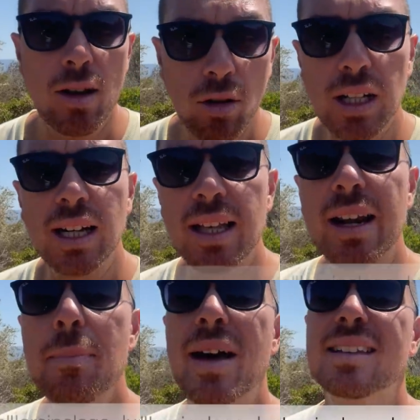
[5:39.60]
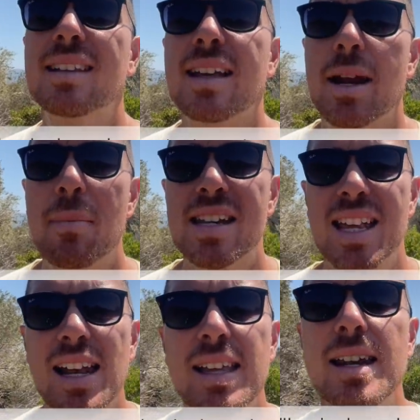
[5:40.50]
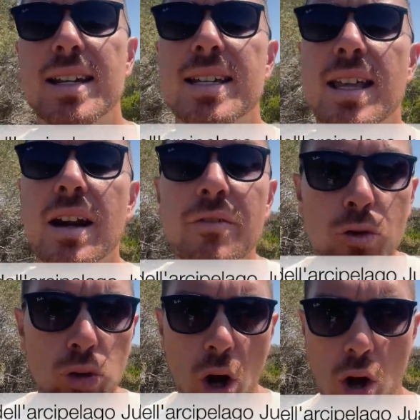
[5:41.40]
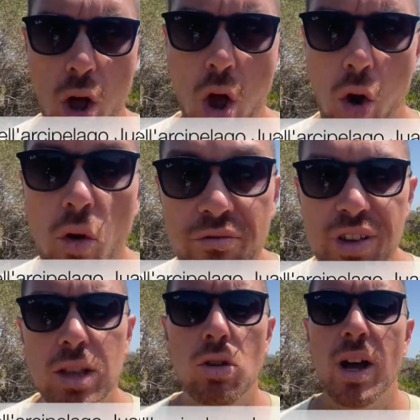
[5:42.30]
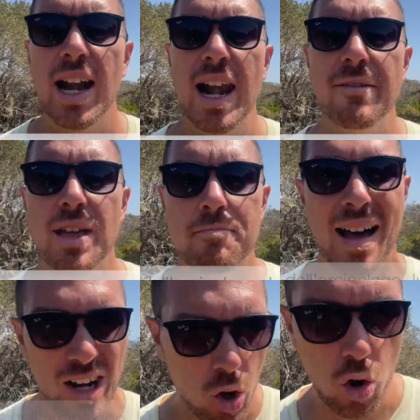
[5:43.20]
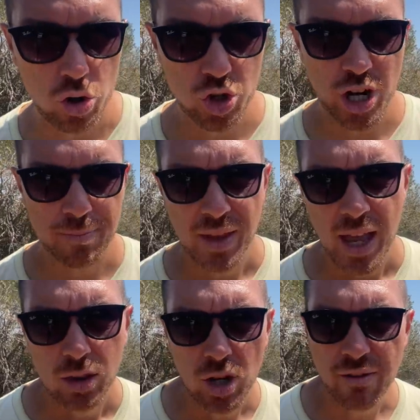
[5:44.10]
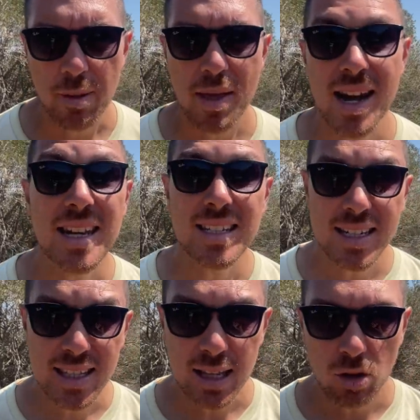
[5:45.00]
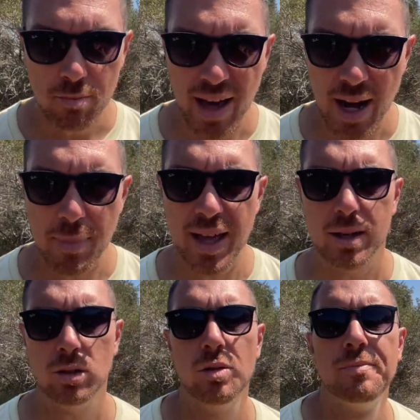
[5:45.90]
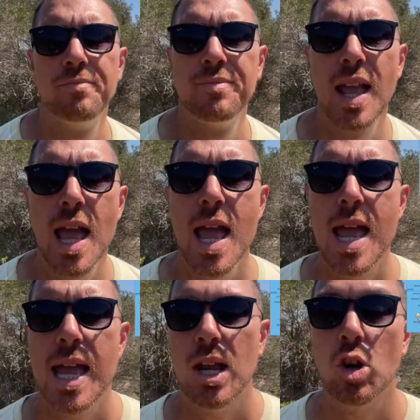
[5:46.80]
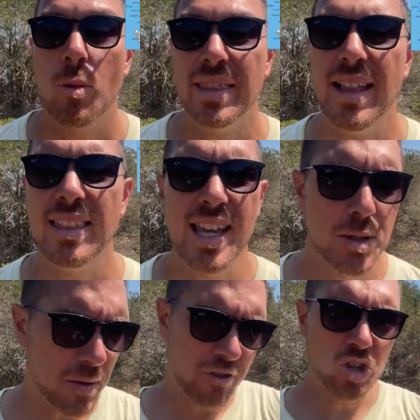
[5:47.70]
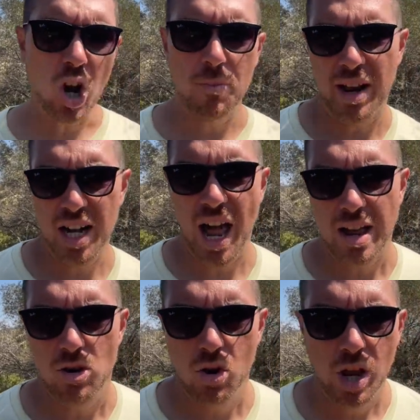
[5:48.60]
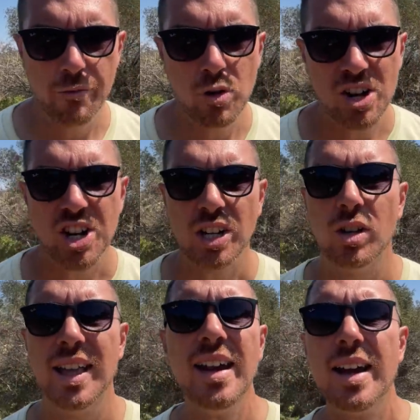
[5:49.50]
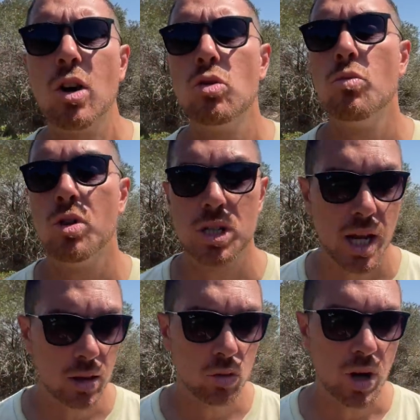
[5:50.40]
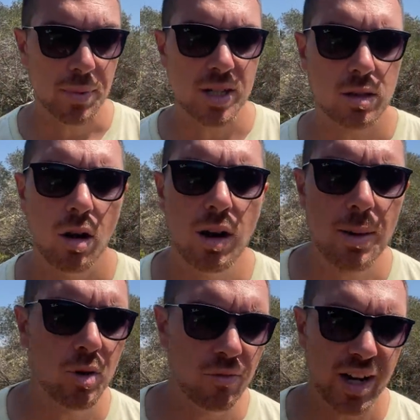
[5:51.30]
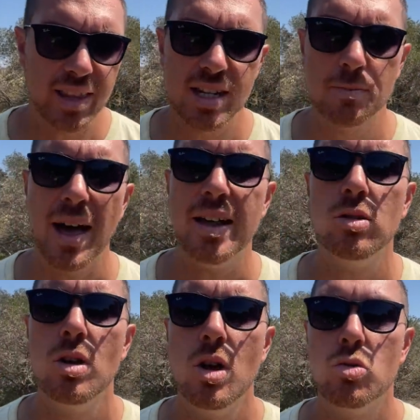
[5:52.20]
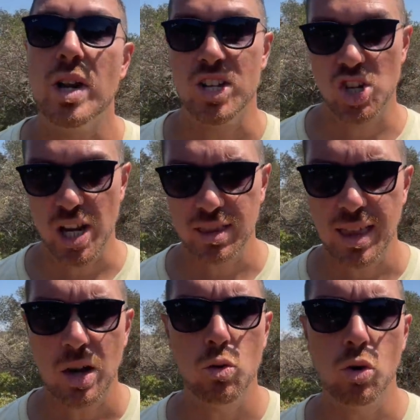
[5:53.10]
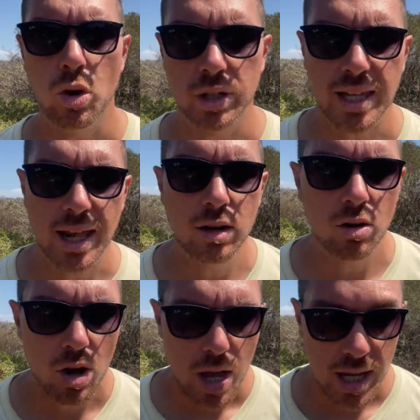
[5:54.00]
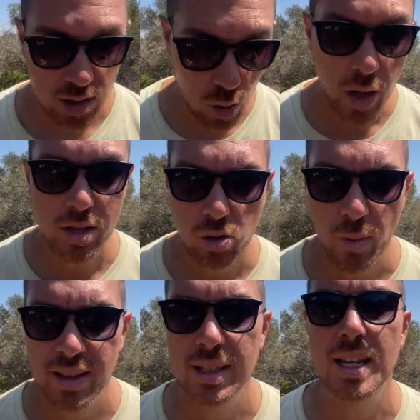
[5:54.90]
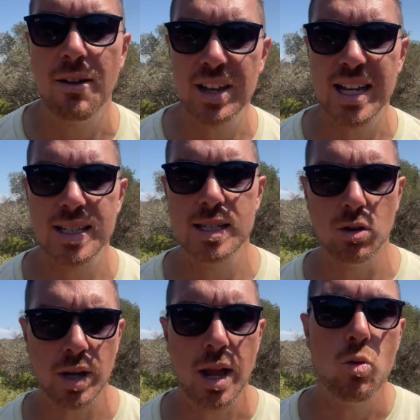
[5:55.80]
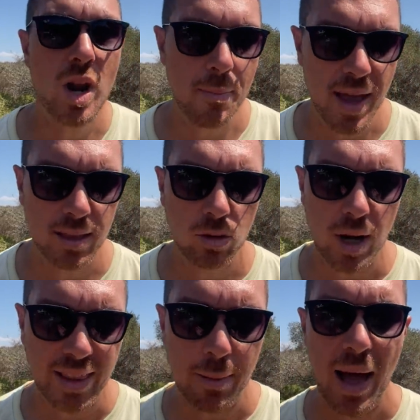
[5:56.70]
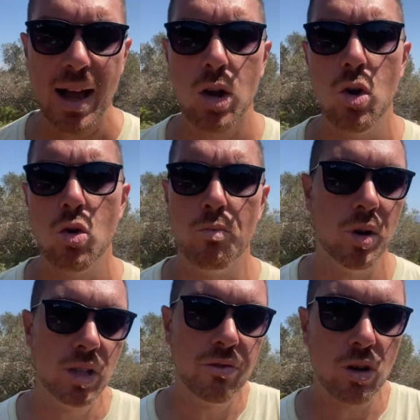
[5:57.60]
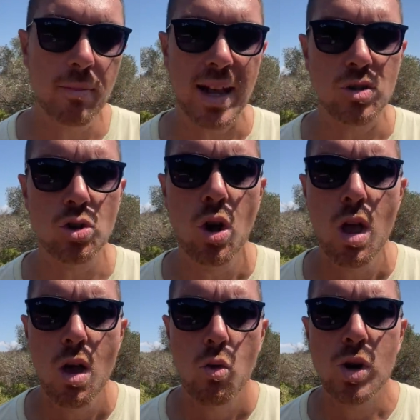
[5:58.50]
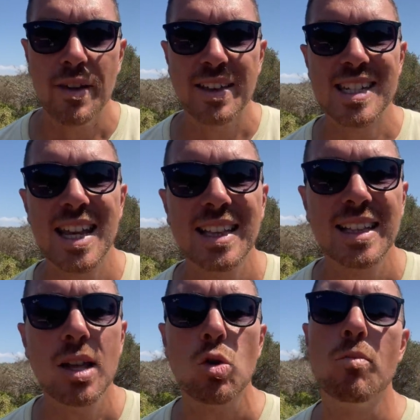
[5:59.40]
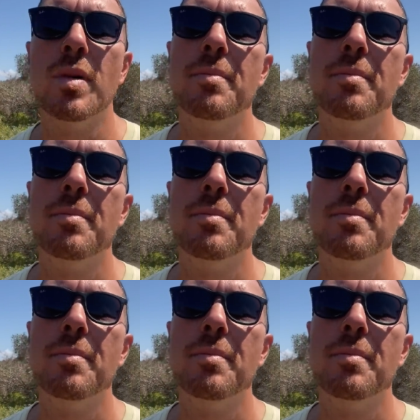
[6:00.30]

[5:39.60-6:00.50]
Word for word: l'ordine di ripartire, ma Selkirk si rifiutò, convinto che la nave malconcia non avrebbe resistito in mare aperto. Il comandante sbeffeggiò il marinaio, che fu lasciato a terra con un moschetto, una pistola, polvere da sparo, un'accetta, un coltello, i suoi strumenti di navigazione, una pentola, tabacco, un po' di formaggio, una fiaschetta di rum